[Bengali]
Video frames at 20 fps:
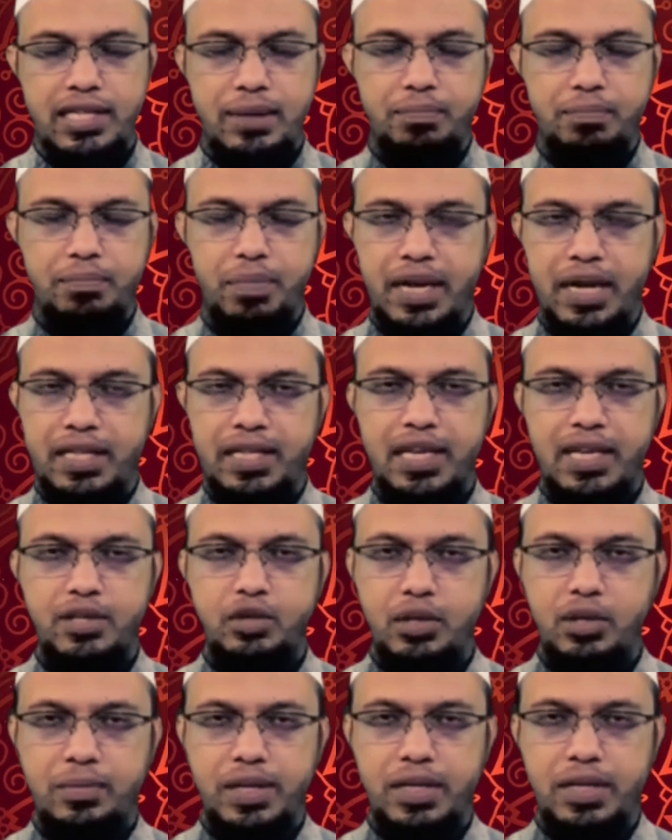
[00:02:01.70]
হিজাব বাদলে
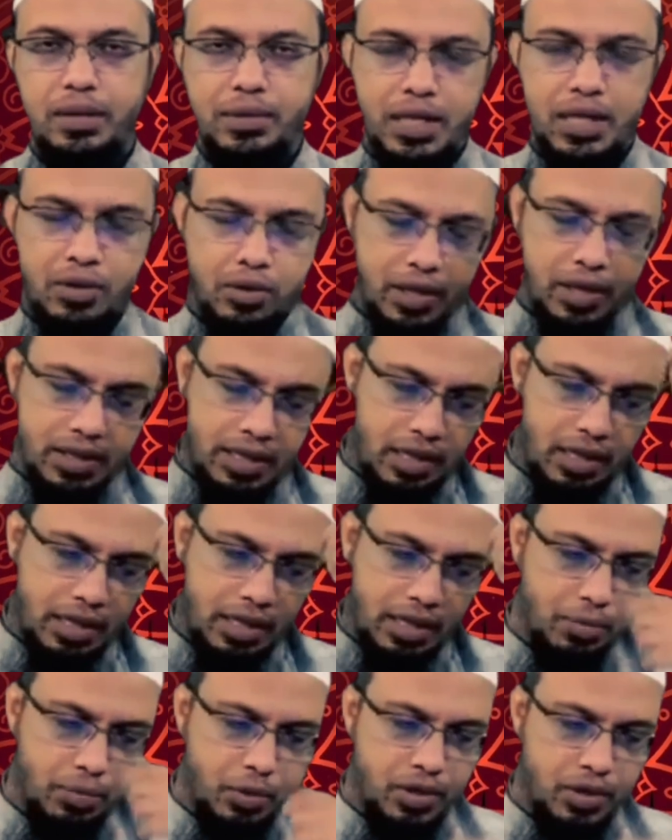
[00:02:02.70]
যদি মাথা ব্যথা করে
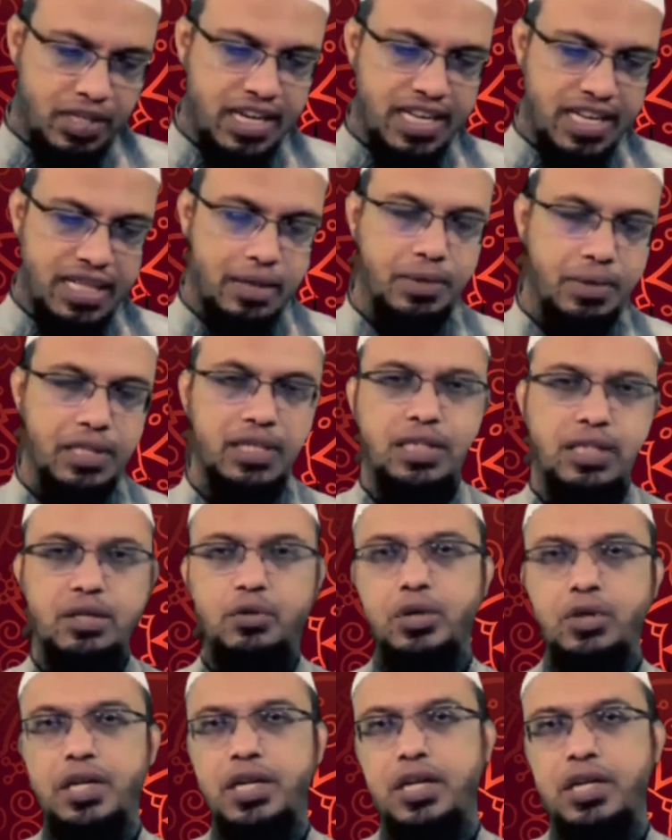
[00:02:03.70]
তাহলে কাপড় টেনে দিবে
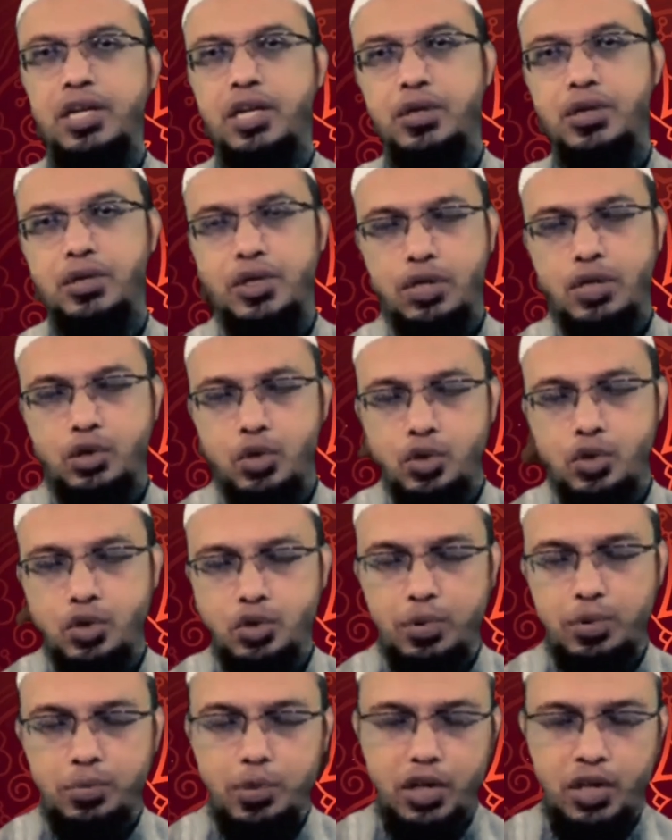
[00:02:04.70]
যাতে করে তার
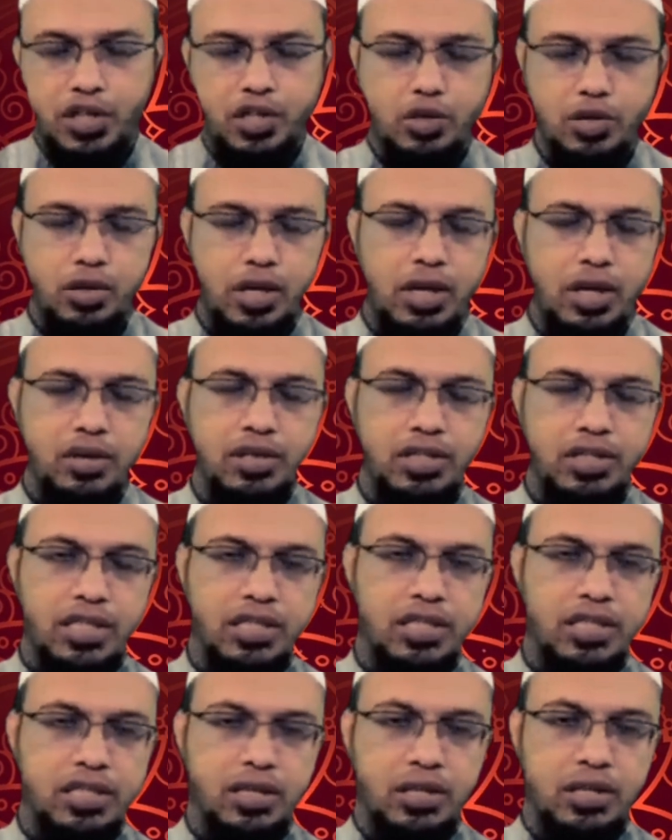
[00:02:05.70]
সৌন্দর্য প্রকাশিত না হয়
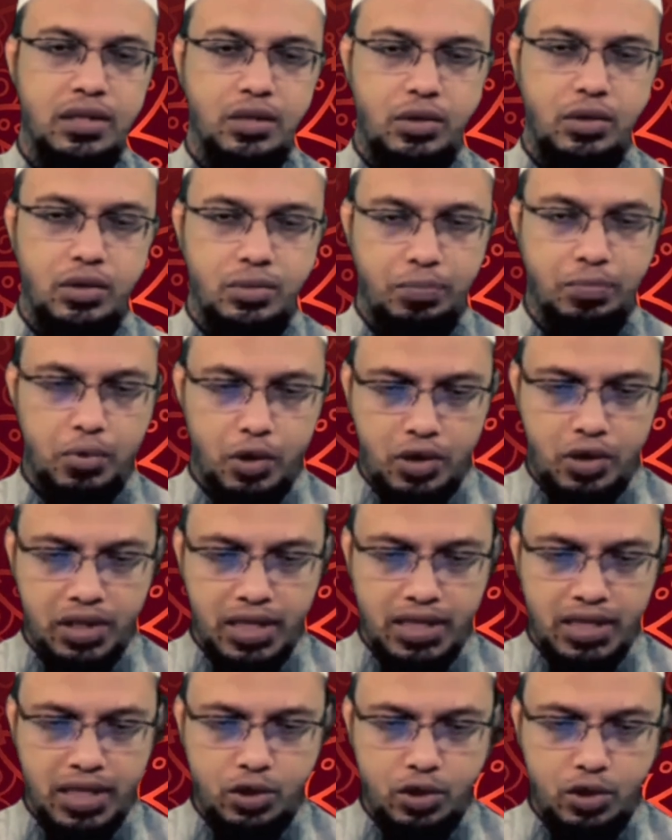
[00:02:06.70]
জাস্ট পথ
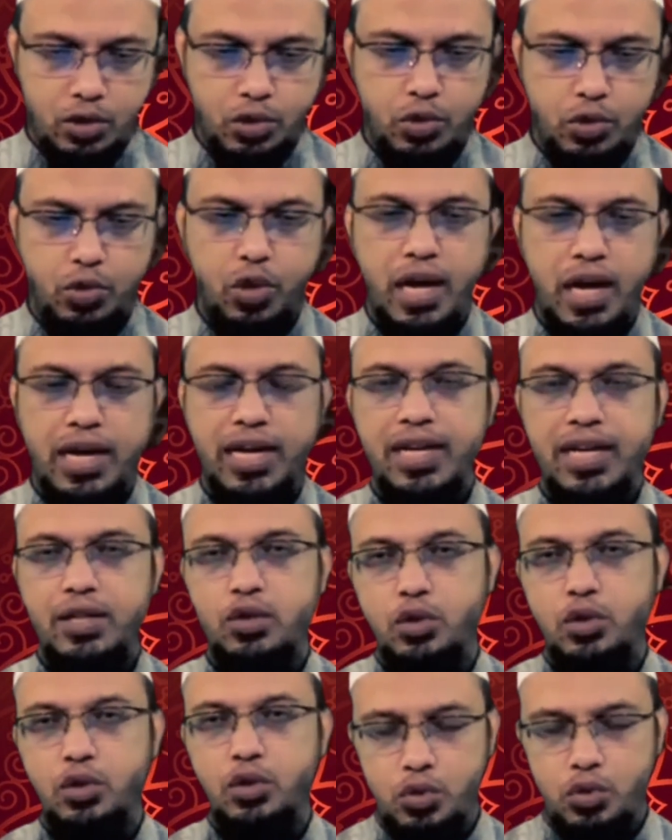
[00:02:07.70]
দেখতে যতটুকু লাগে
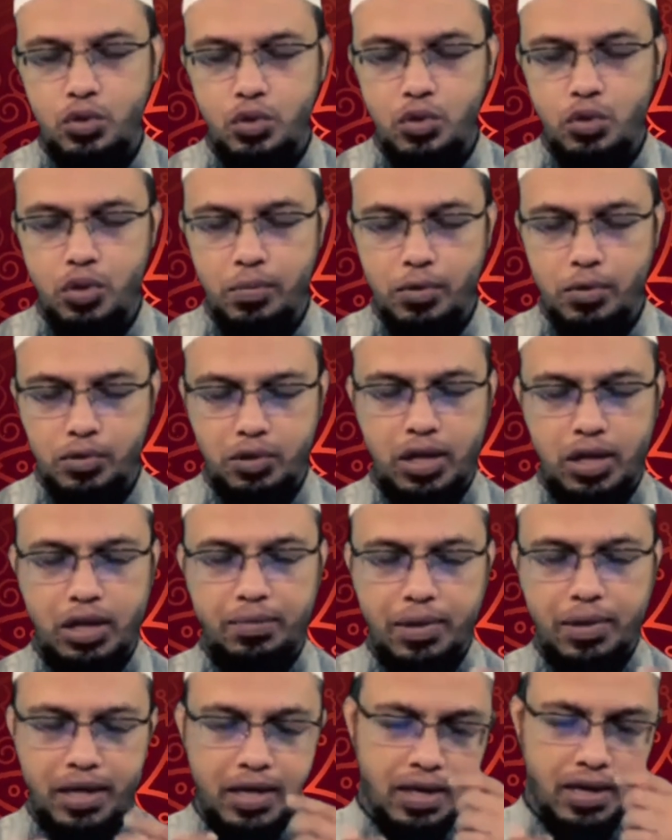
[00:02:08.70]
ততটুকু ও মুক্ত
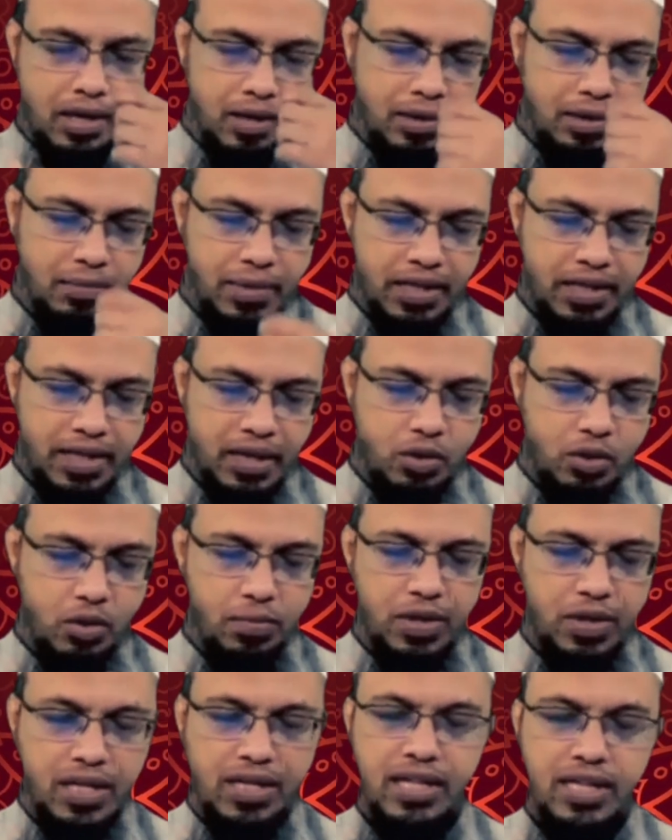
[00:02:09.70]
রাখবেন মাথায়
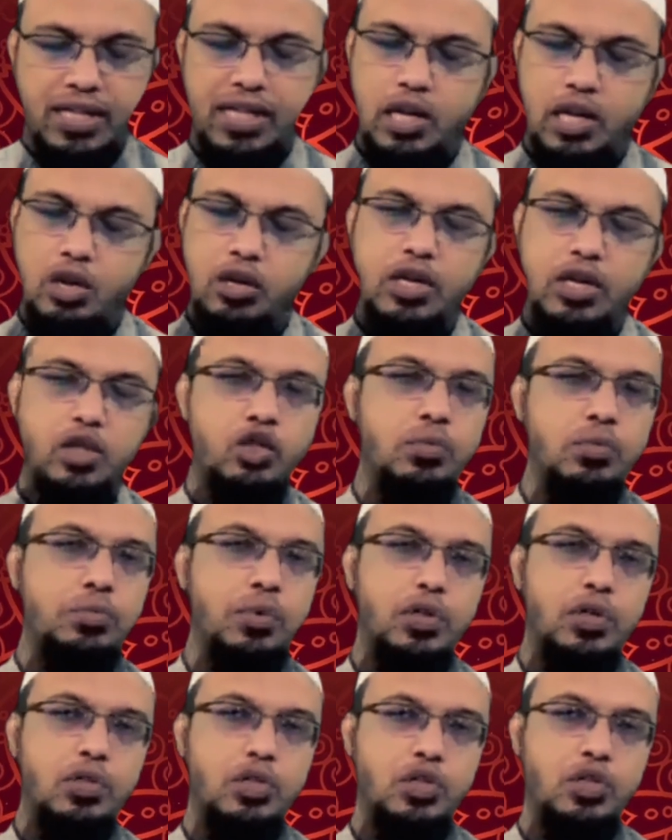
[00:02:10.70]
ঘোমটা দিয়ে দিলেও কিন্তু
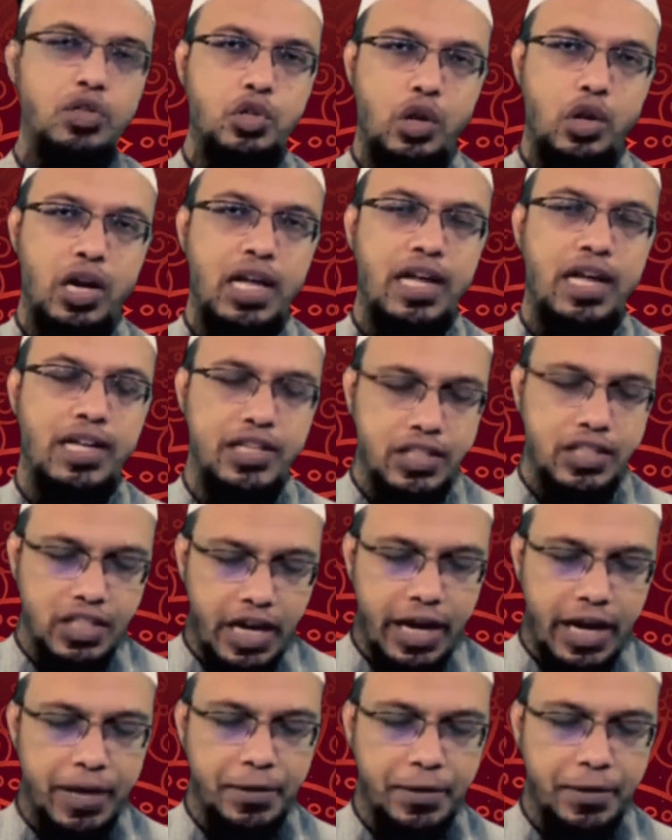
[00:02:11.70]
পথ চলা
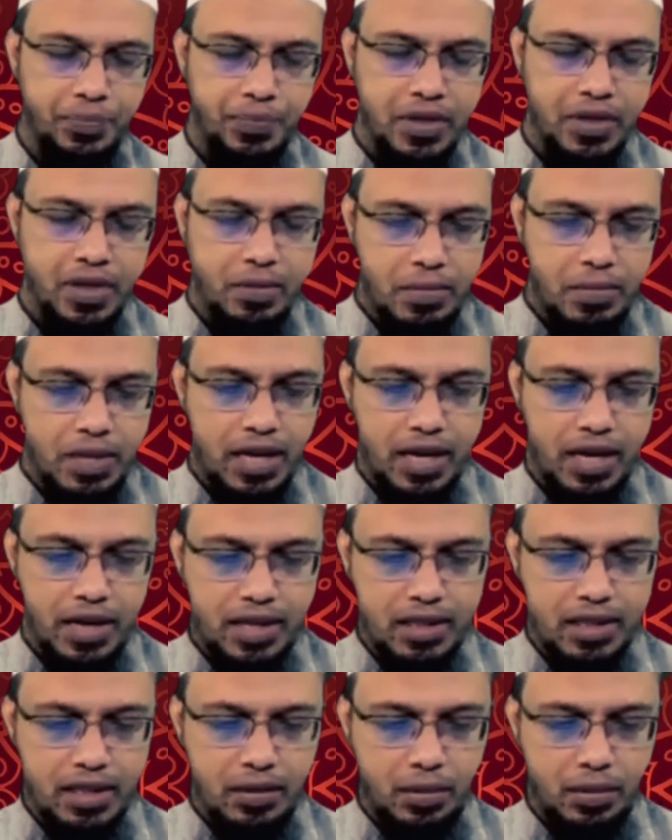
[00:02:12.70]
যায়
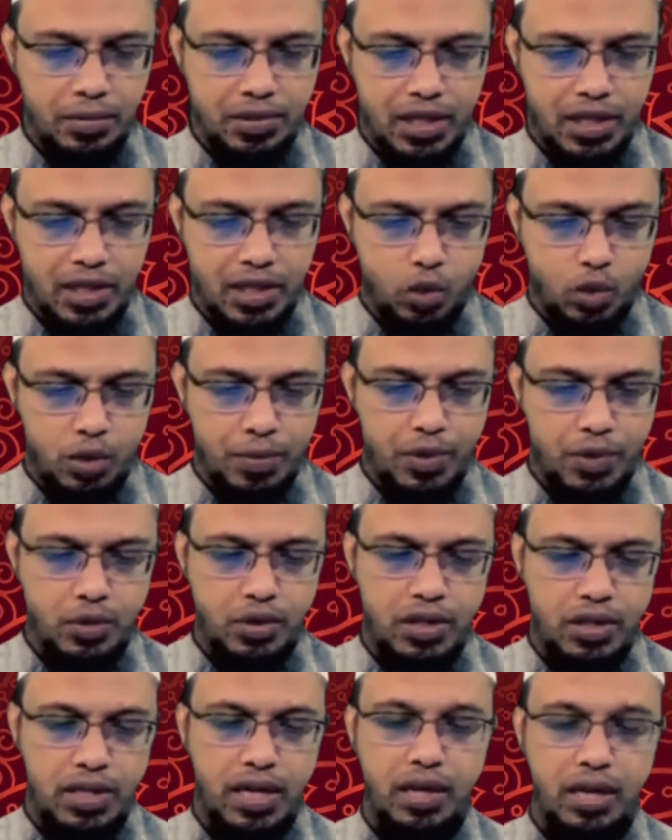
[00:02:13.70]
বিধায় সেভাবে তিনি চলবেন
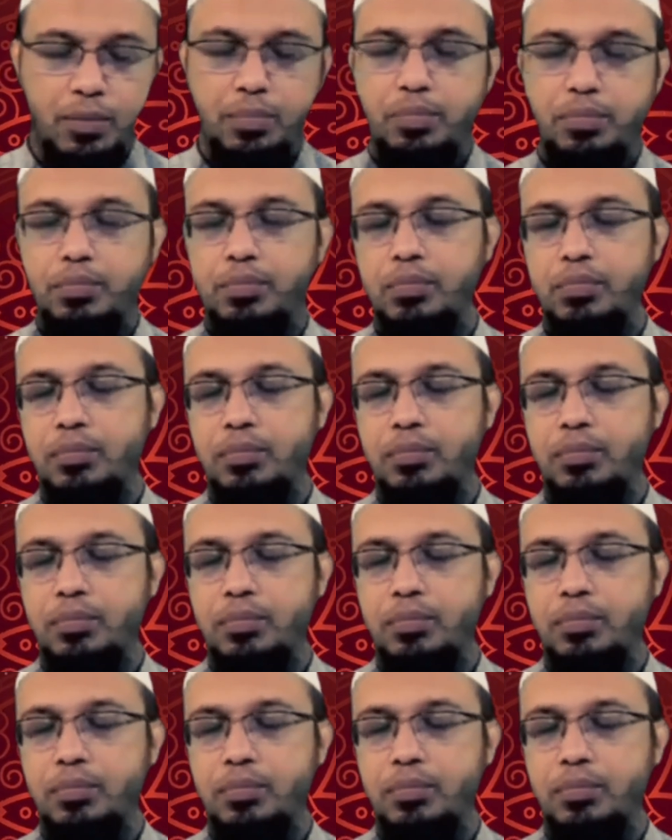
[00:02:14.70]
যদি তার